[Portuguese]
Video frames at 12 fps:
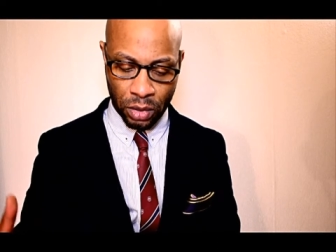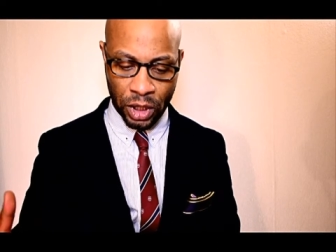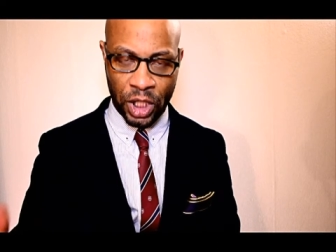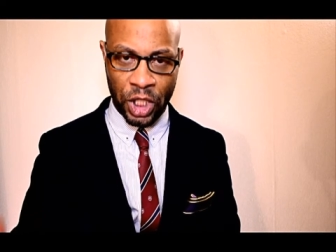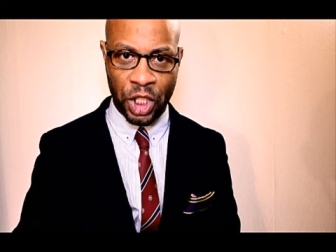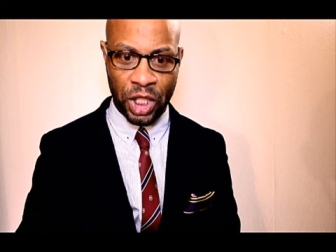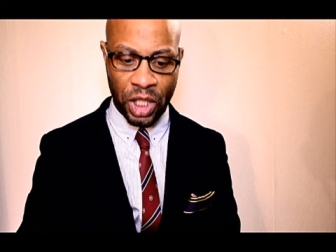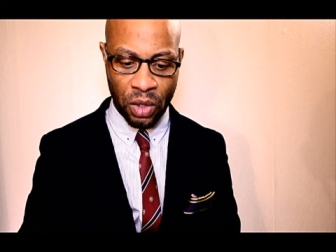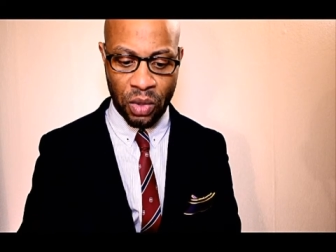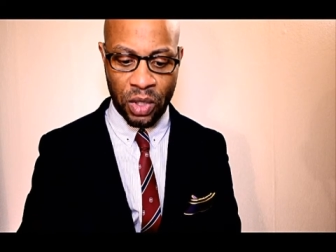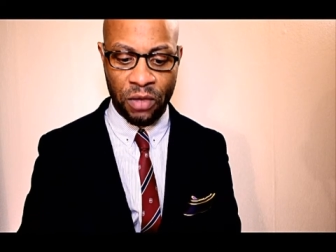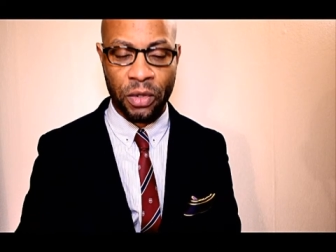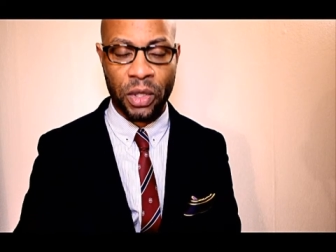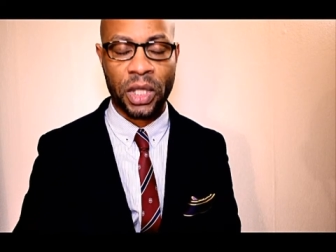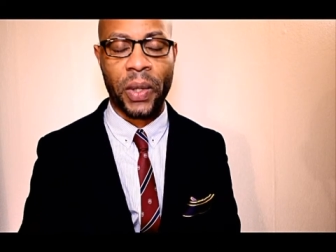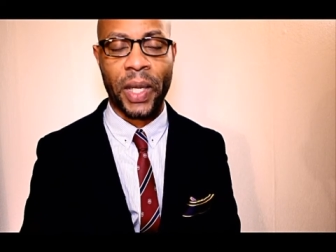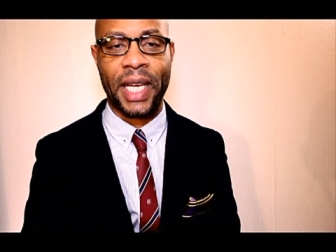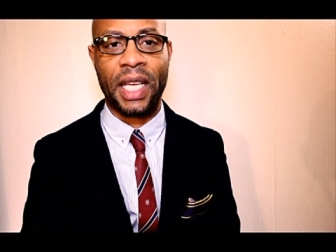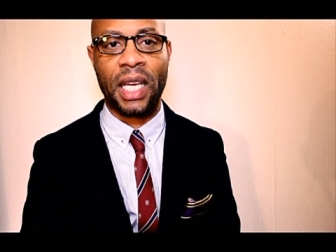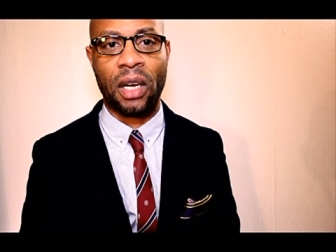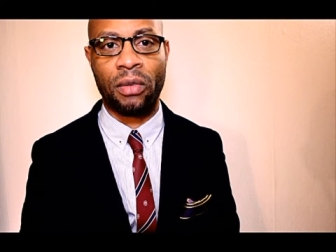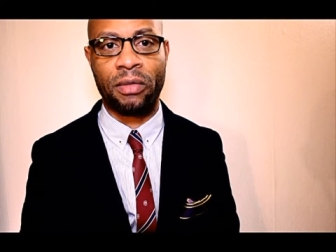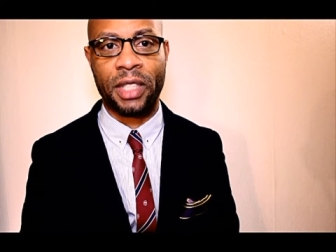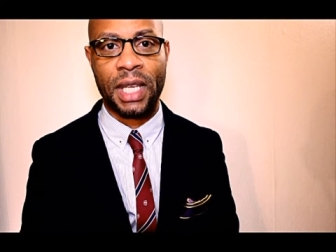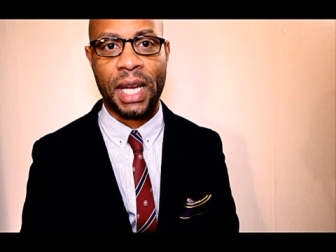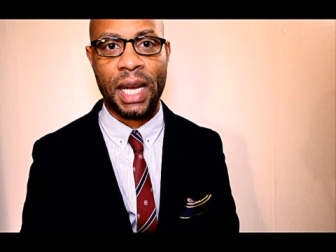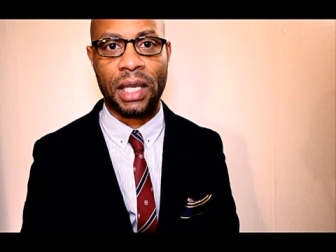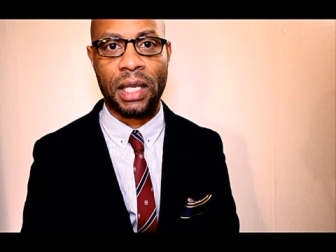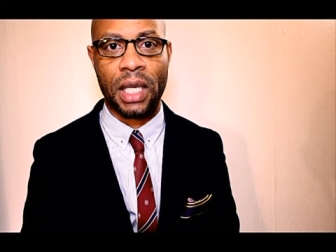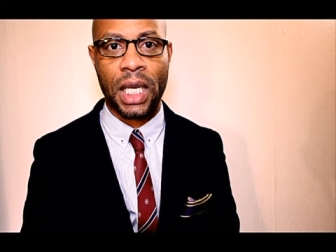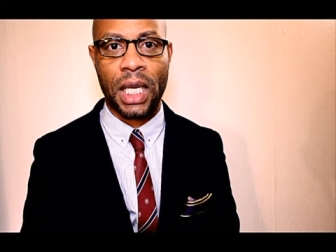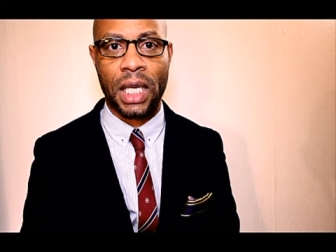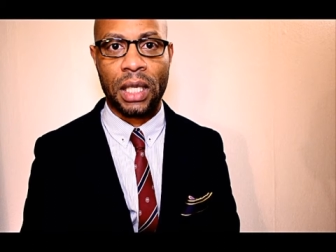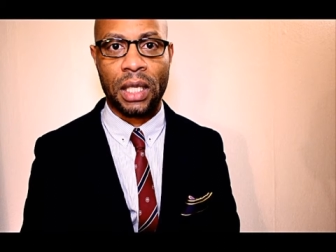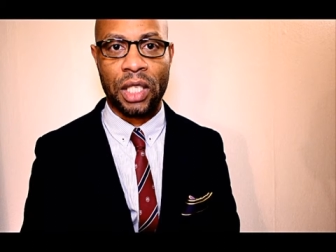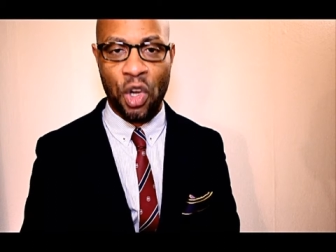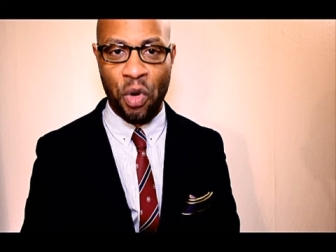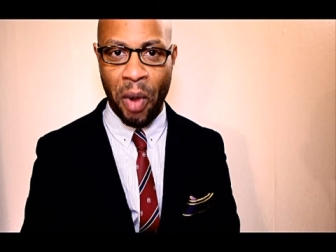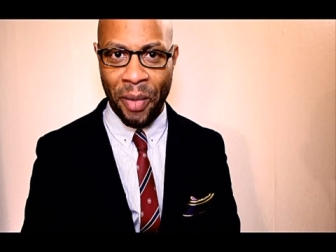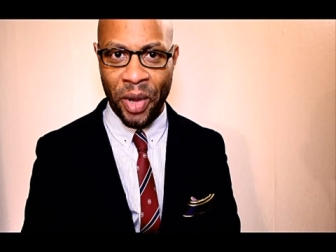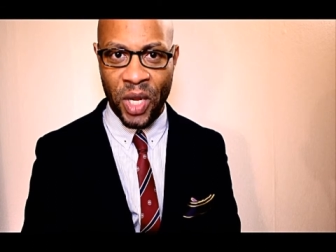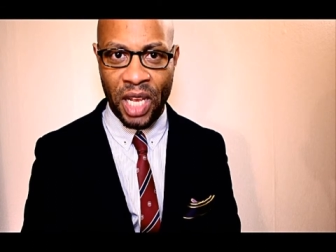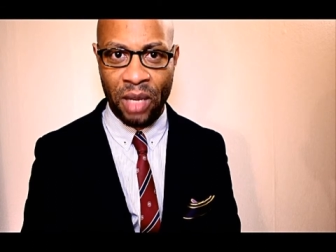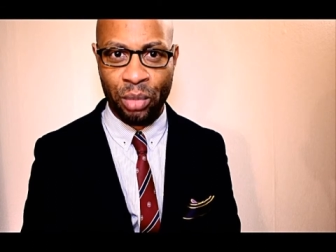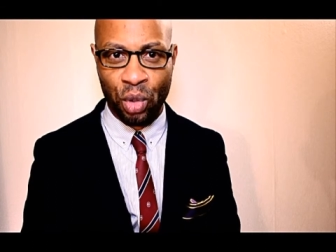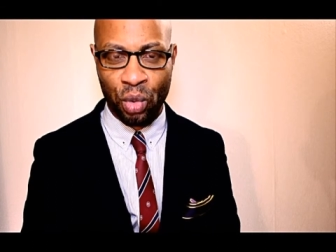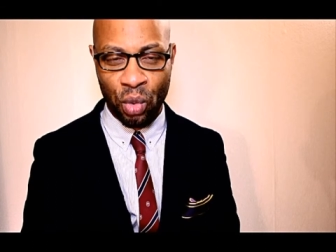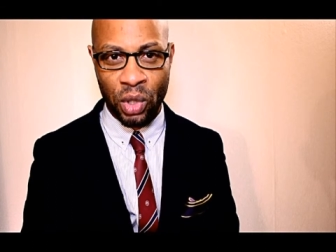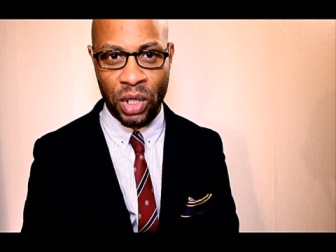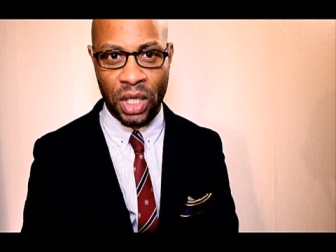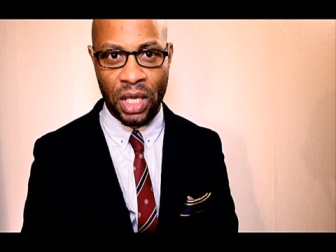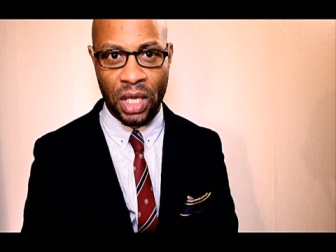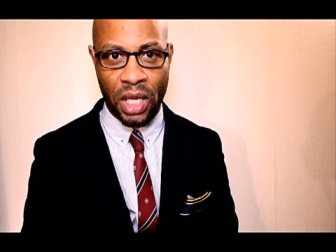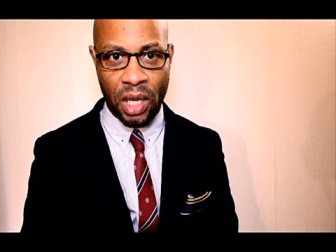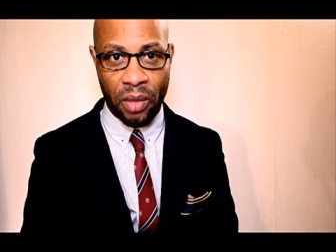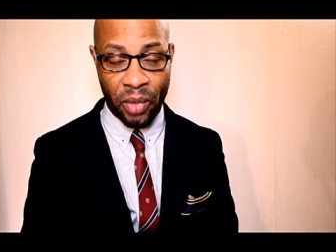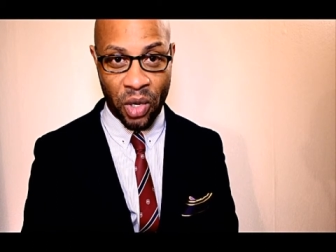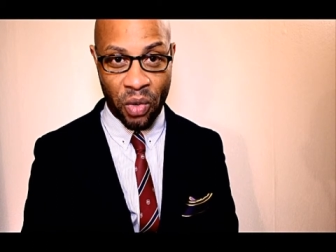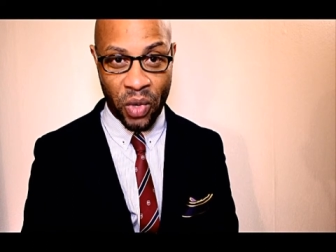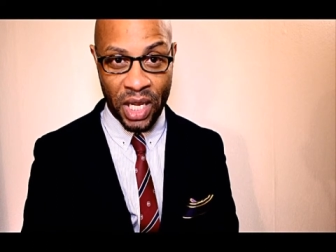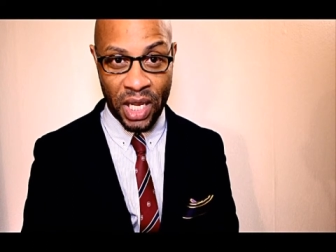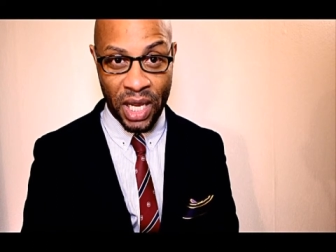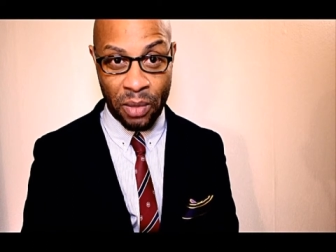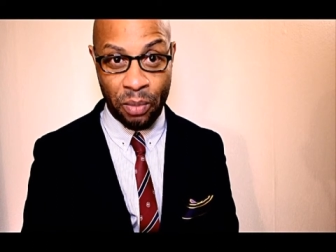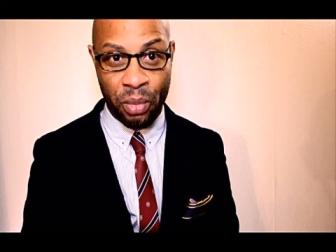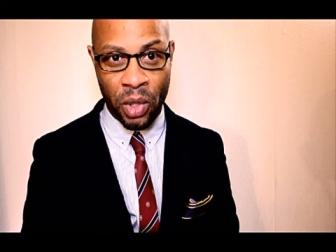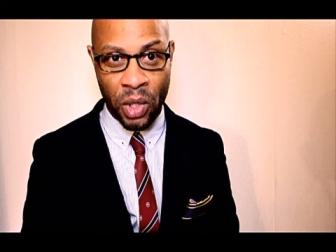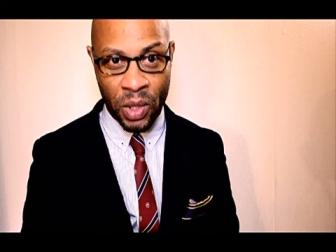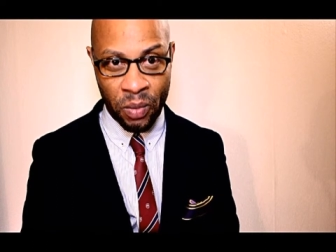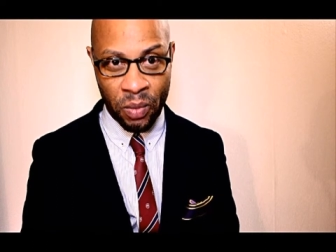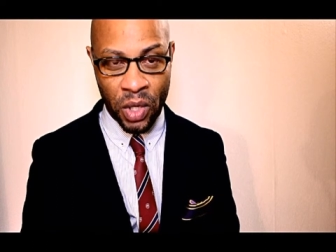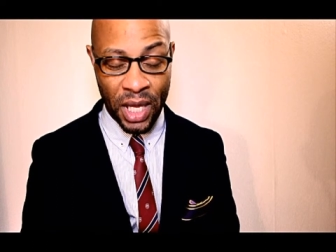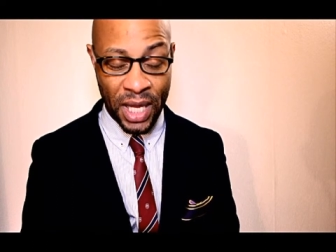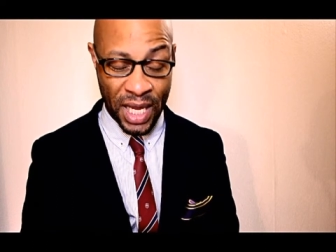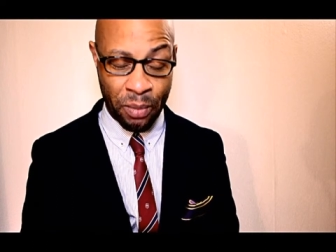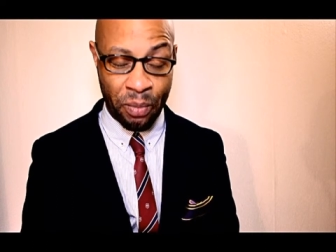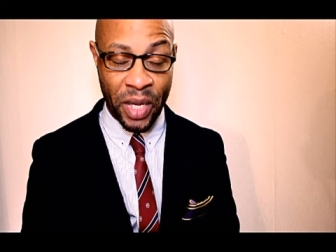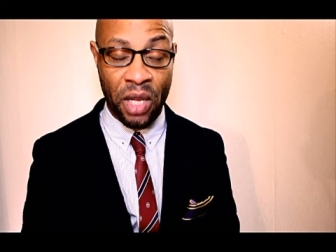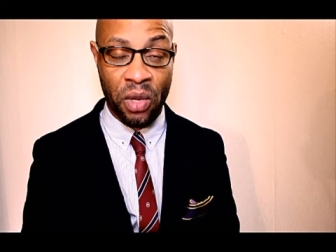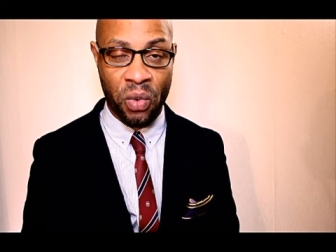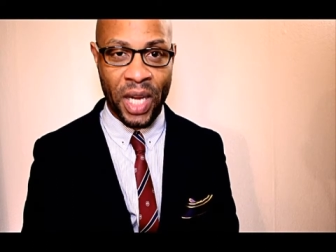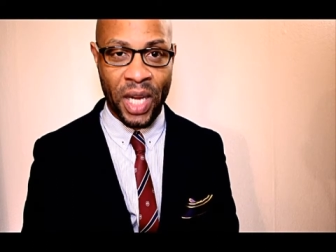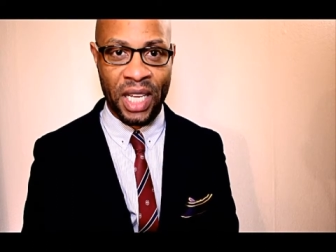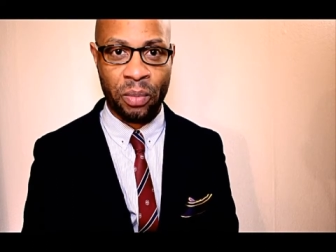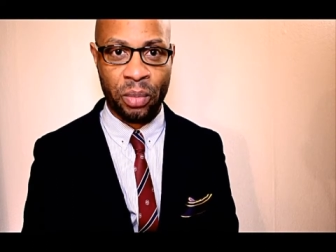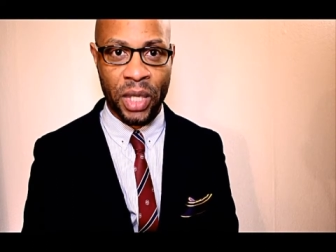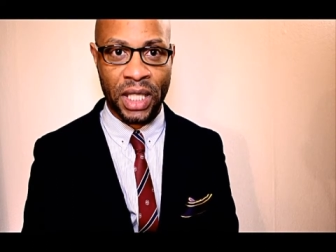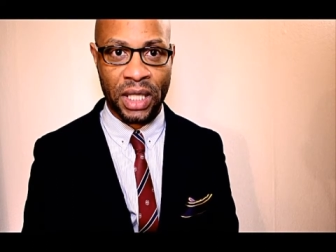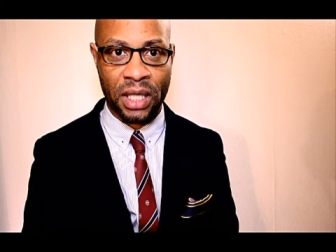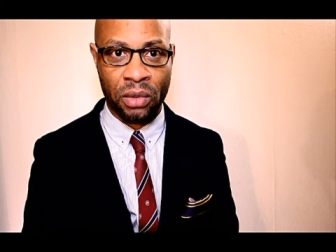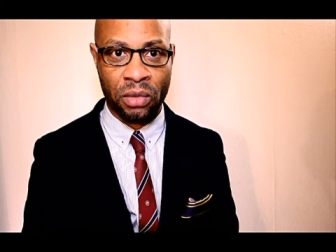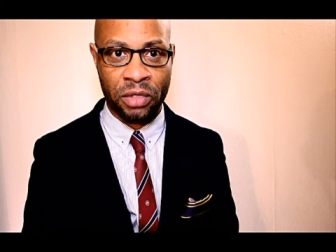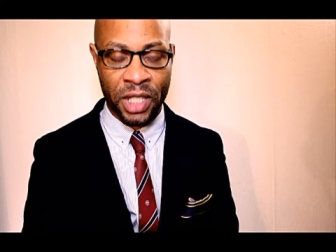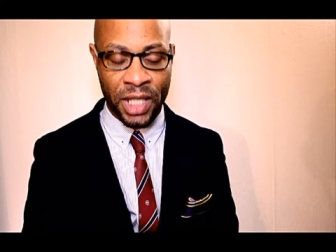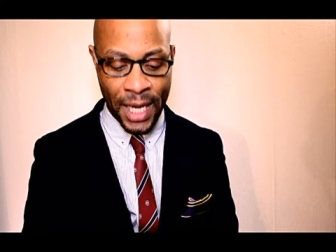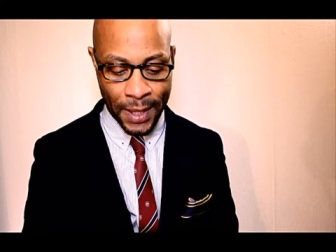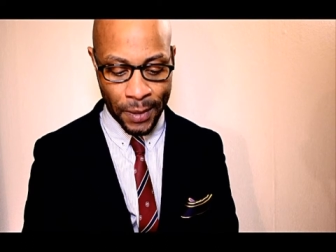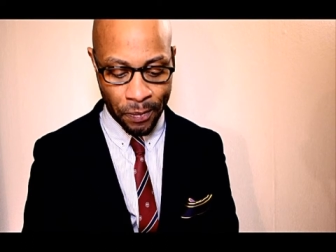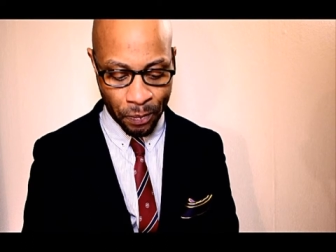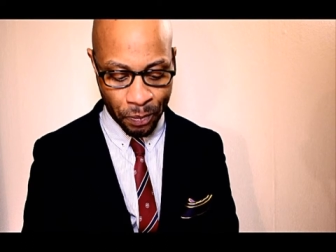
insistiu que fosse o ADI a governar e deu uma maioria absoluta para que o ADI, para que o ADI pudesse governar.